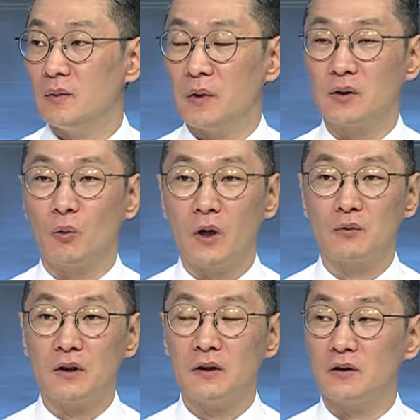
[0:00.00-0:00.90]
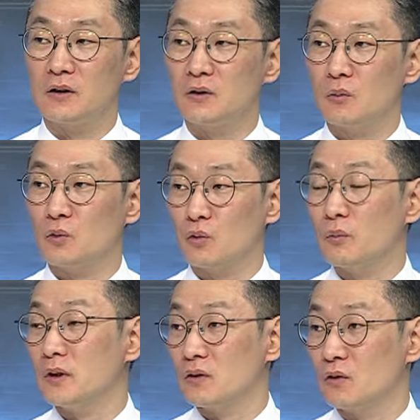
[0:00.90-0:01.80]
많이 올라온 상태에서 이제 좀
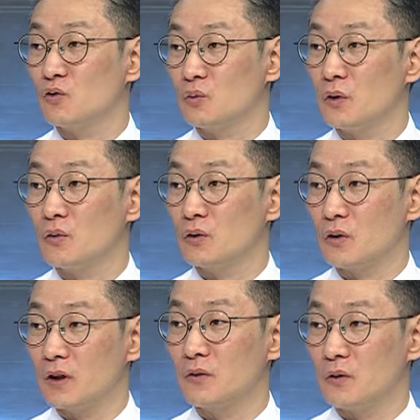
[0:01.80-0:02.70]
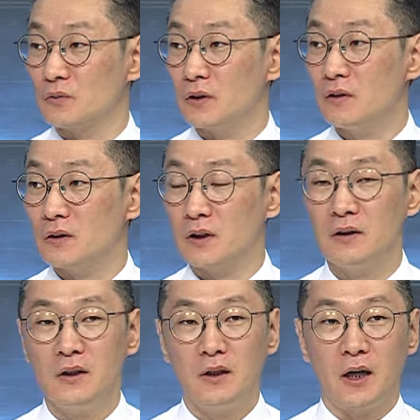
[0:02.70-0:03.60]
조정받는 그런 국면으로 들어간 거거든요. 그러니까 네.